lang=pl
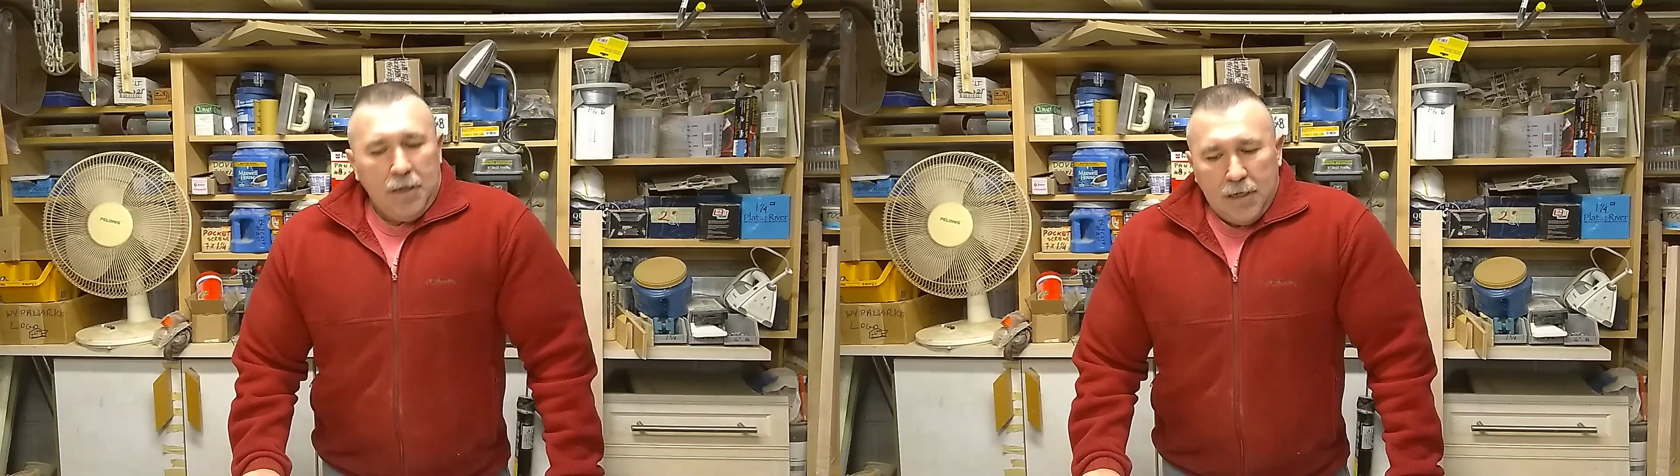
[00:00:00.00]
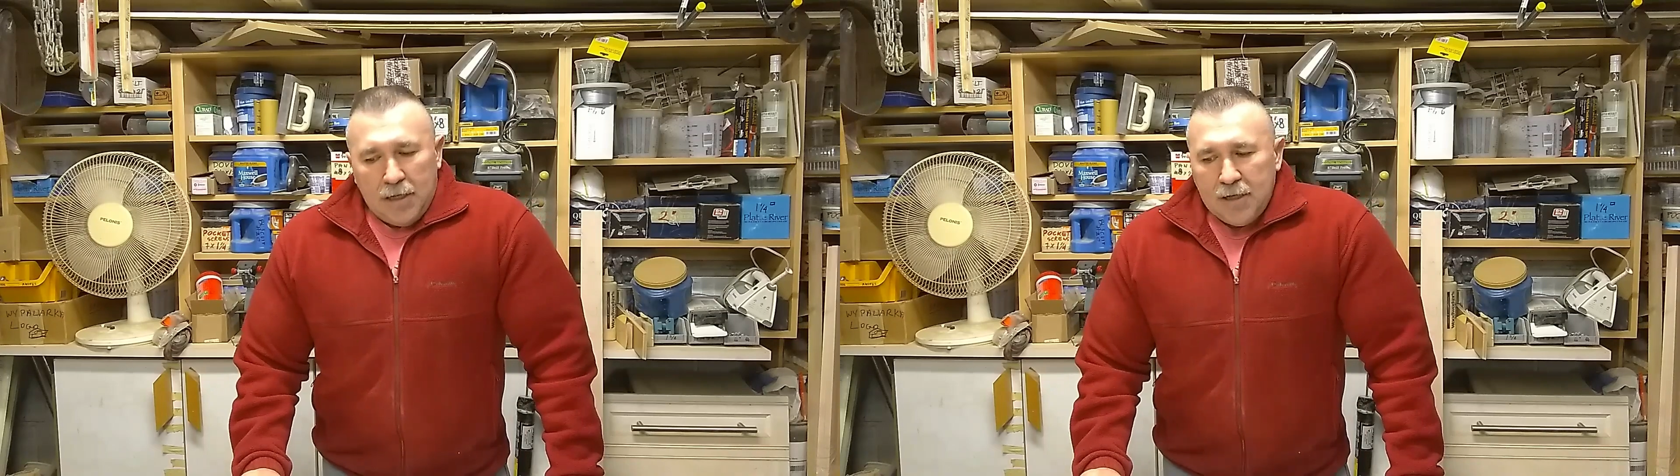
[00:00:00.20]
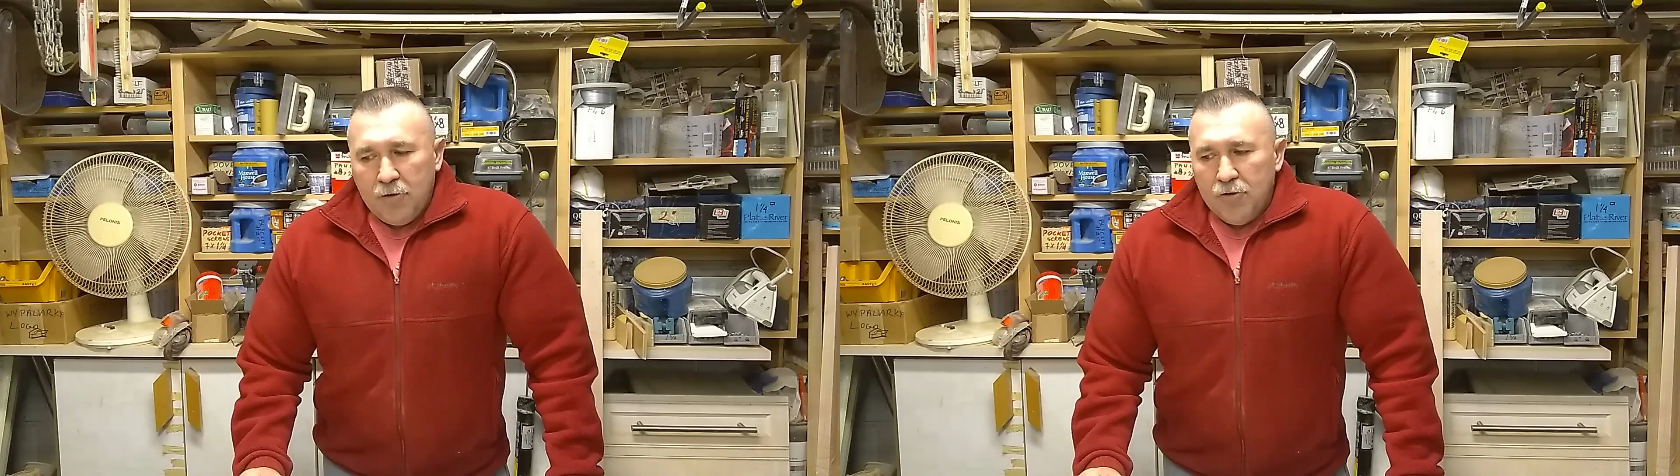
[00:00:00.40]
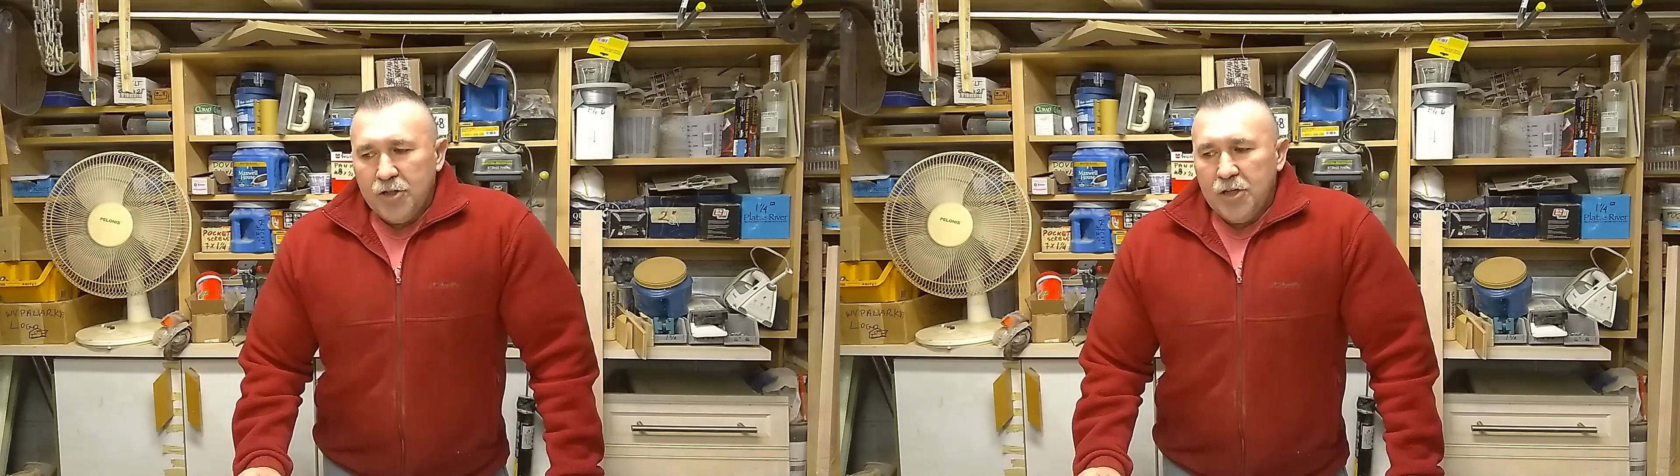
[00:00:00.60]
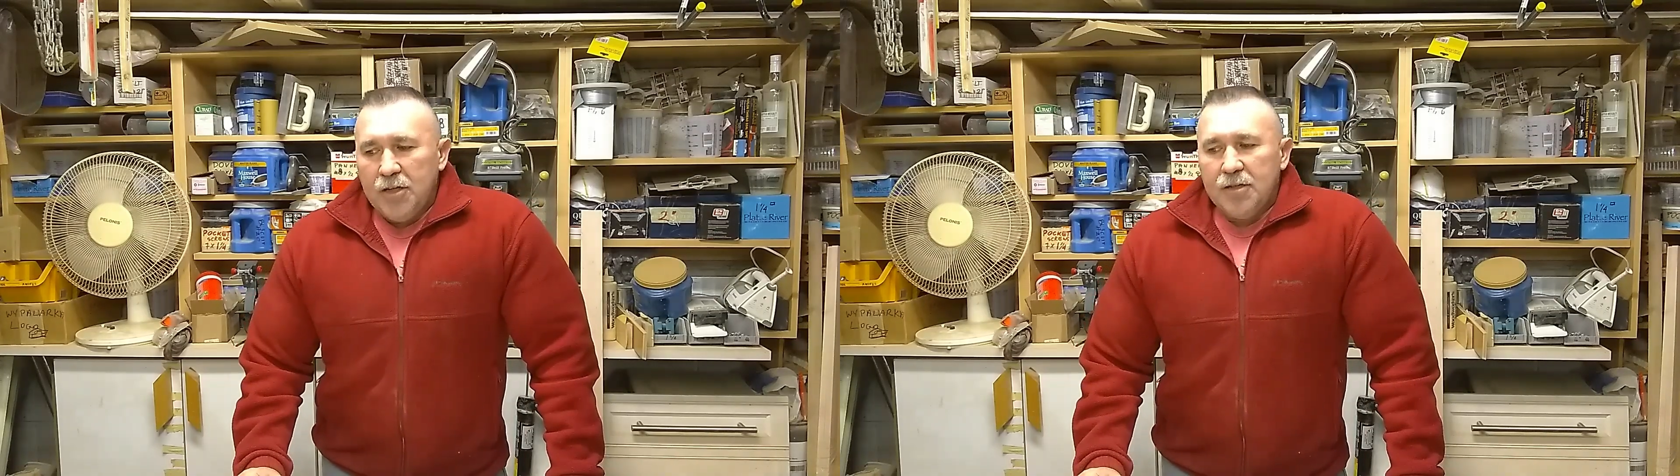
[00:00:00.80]
dlatego
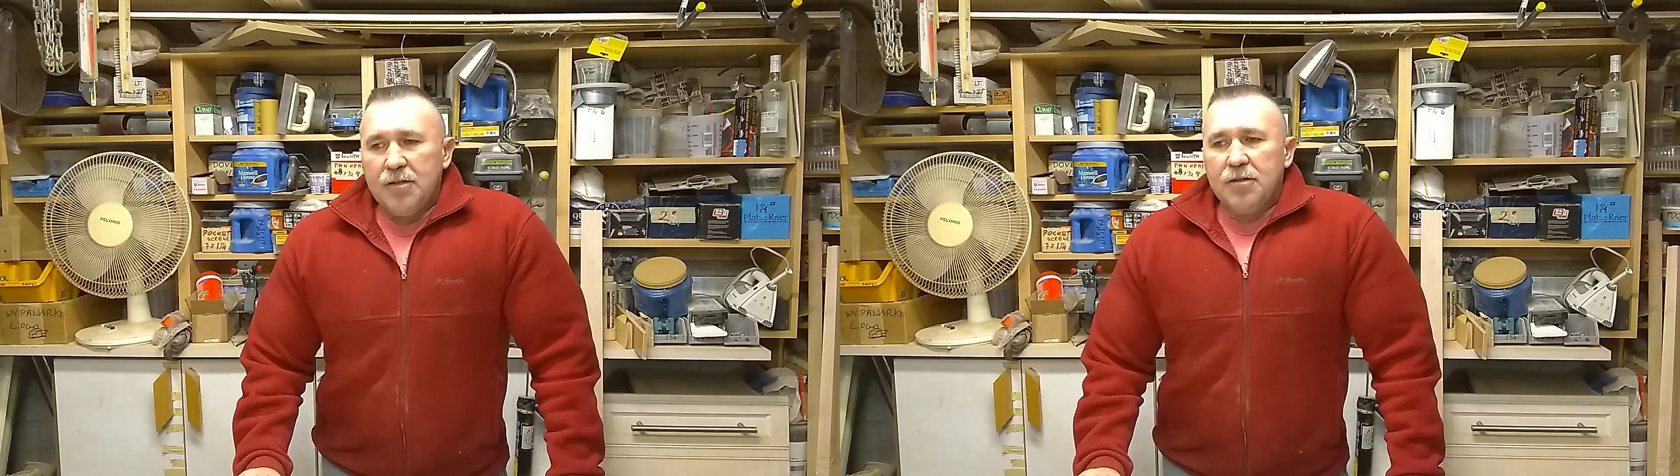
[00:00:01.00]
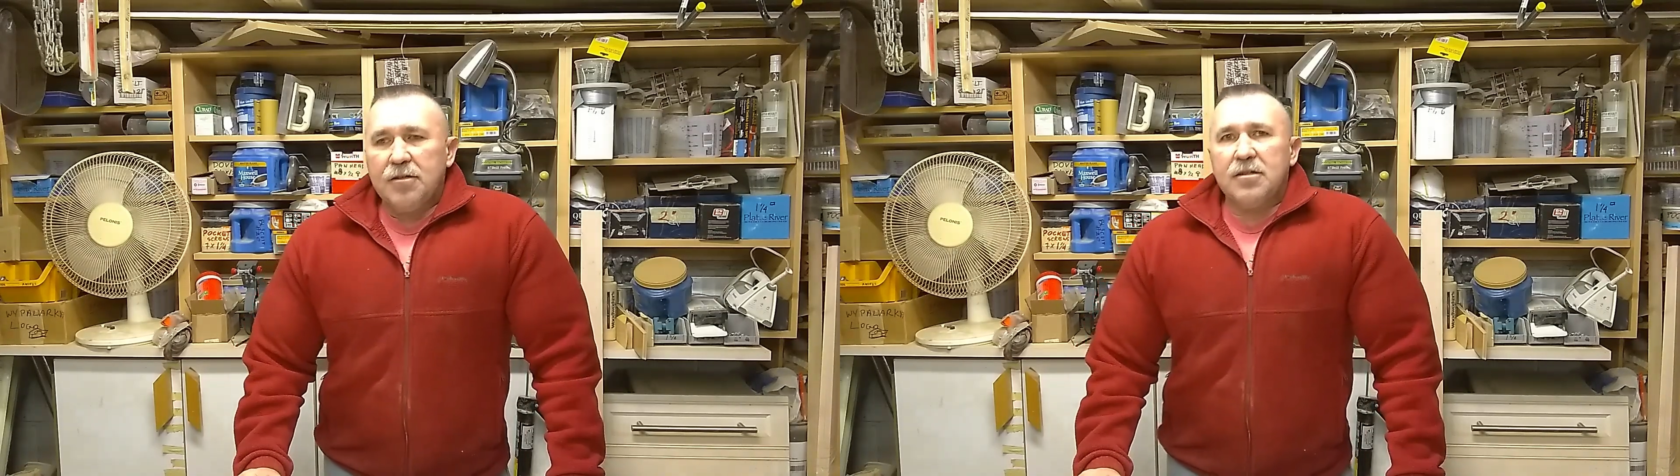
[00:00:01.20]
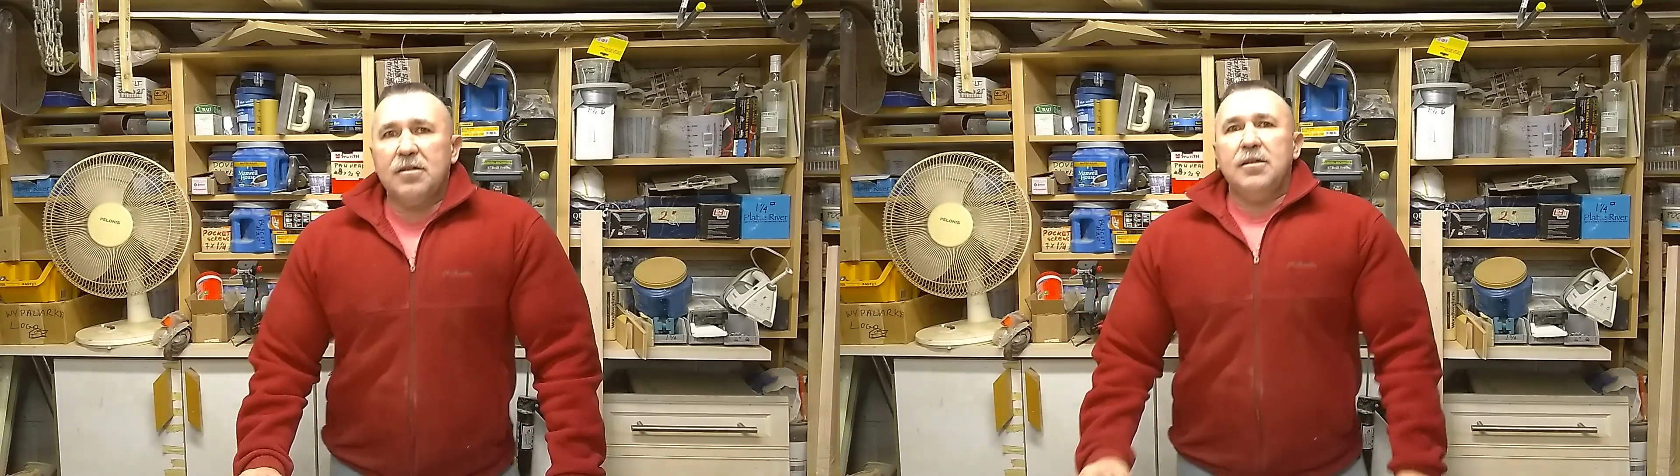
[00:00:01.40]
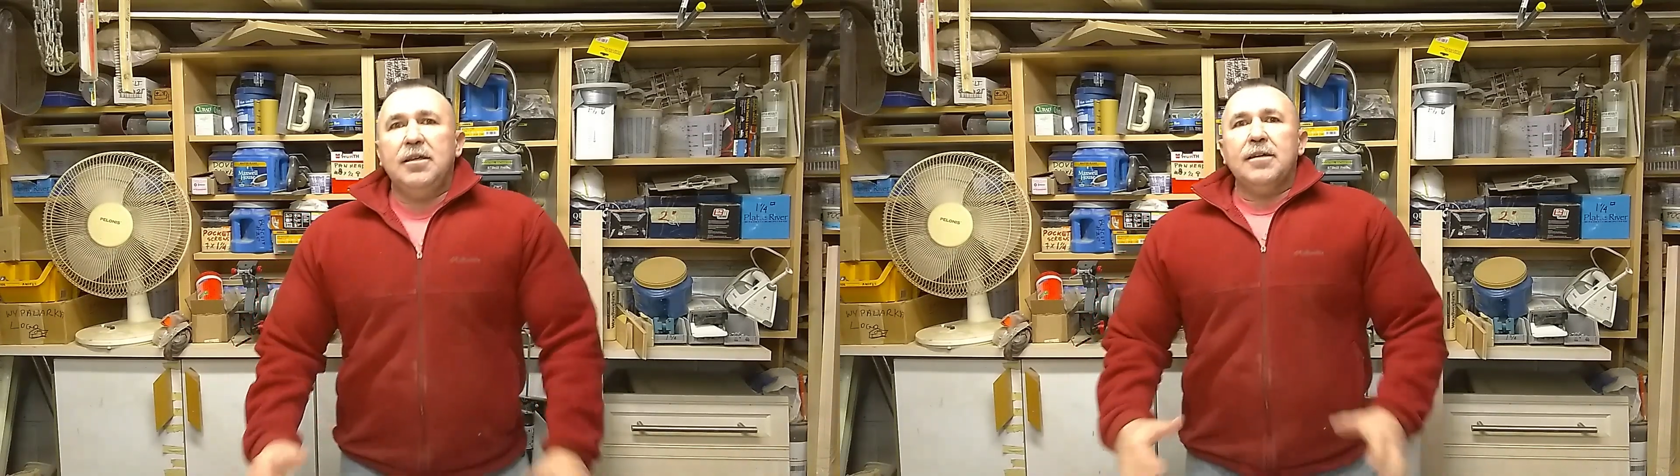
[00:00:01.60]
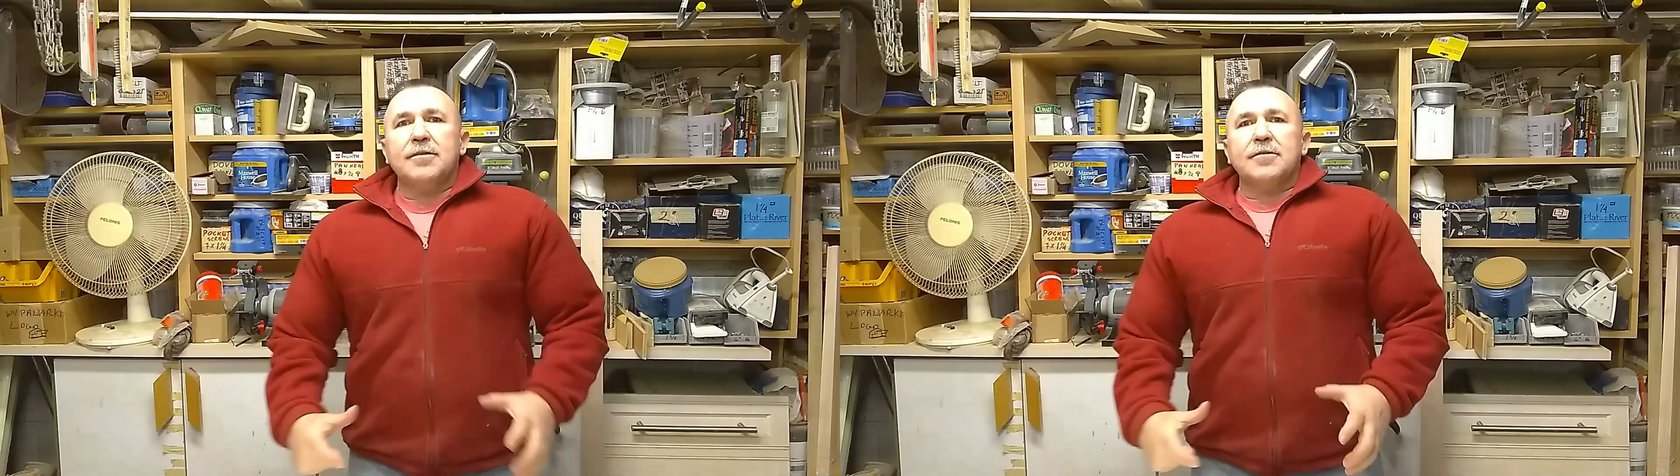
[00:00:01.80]
że
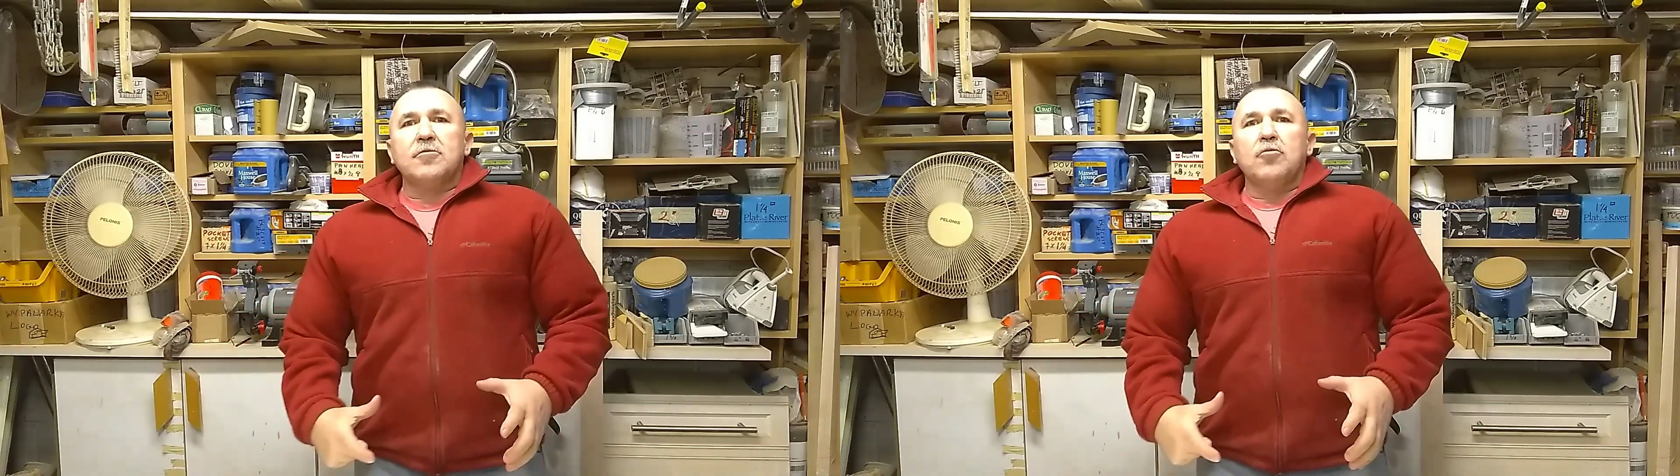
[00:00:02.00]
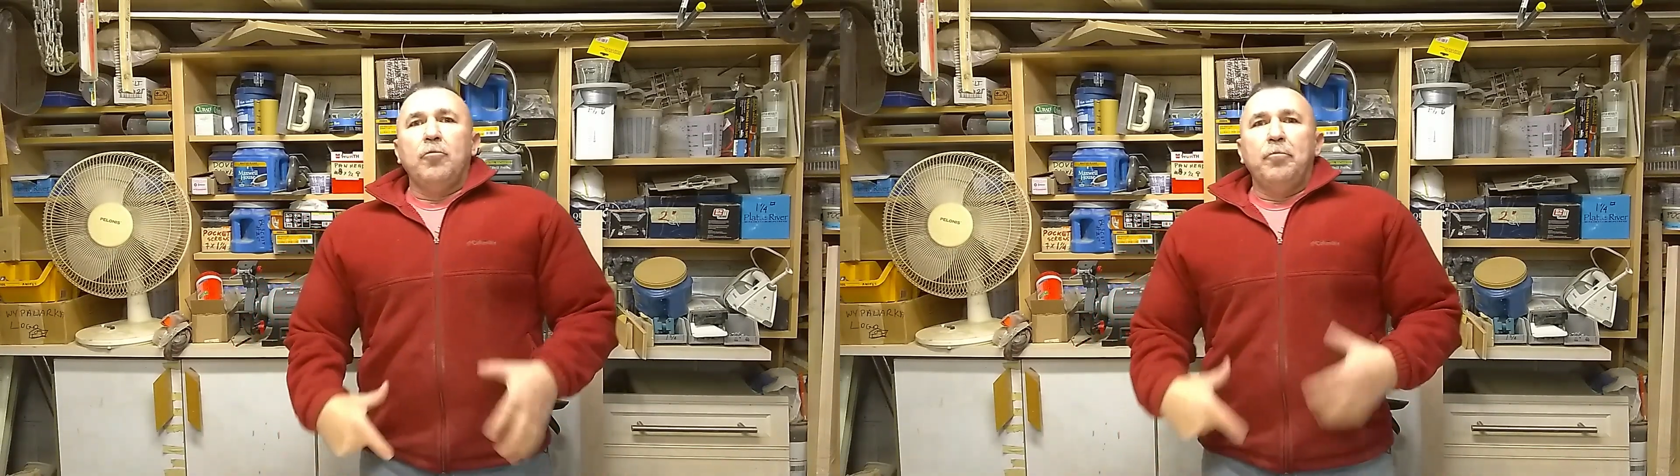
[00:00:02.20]
jest to